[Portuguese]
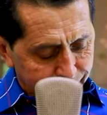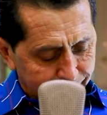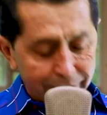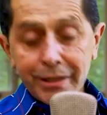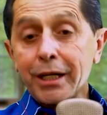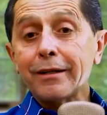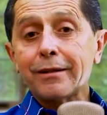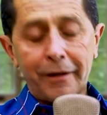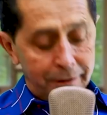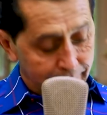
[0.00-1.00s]
desde a
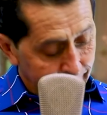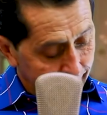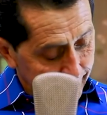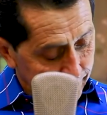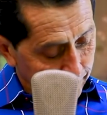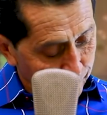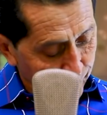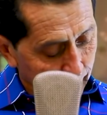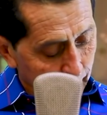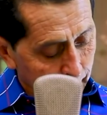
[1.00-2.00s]
eternidade
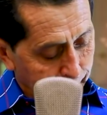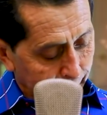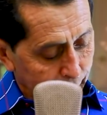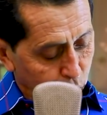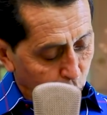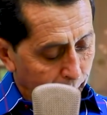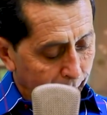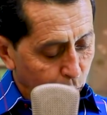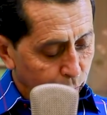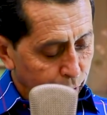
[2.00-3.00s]
para tomar o